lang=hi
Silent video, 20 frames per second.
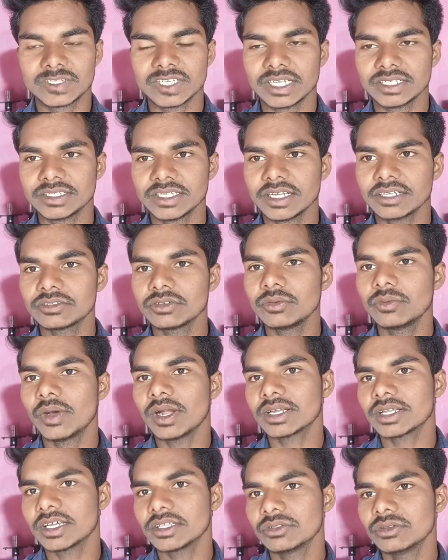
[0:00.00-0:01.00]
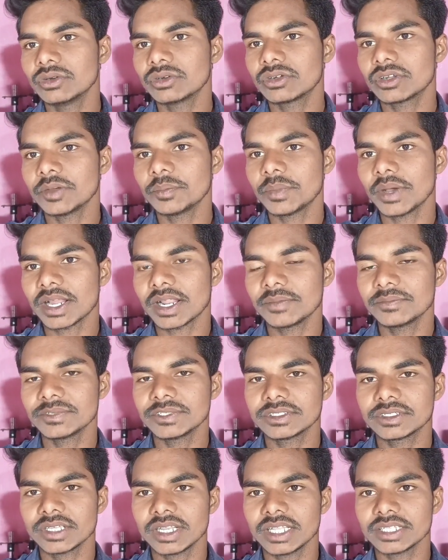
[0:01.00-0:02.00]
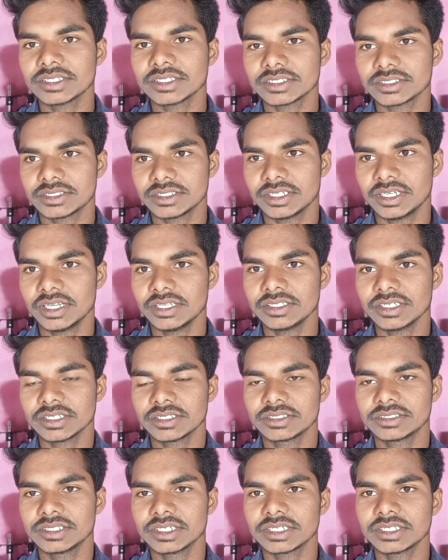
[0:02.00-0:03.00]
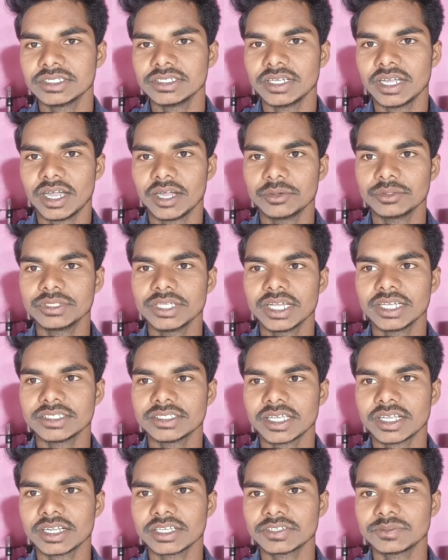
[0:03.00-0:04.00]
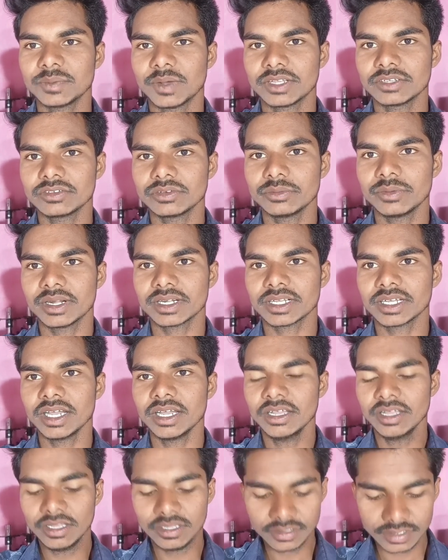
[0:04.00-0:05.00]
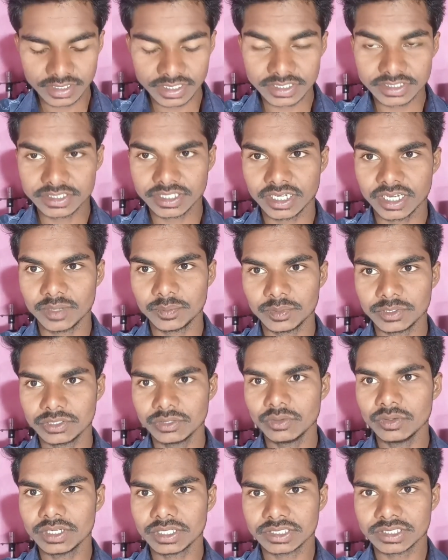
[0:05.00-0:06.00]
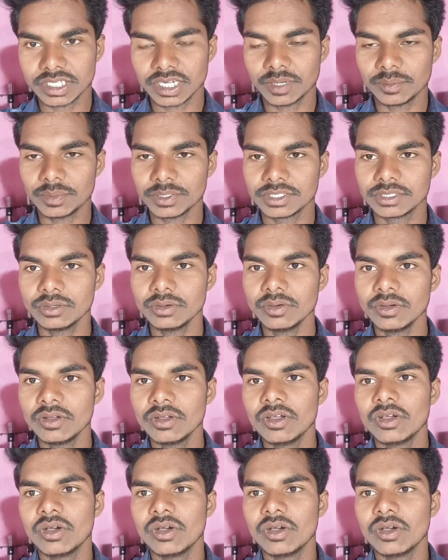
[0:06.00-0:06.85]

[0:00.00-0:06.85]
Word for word: चार चार सौ वाट का दो टॉप आराम से चला सकते हैं जैसे कि आहूजा एस आर एक्स पाँच सौ वाट का एक चैनल पे दो एक चैनल पे दो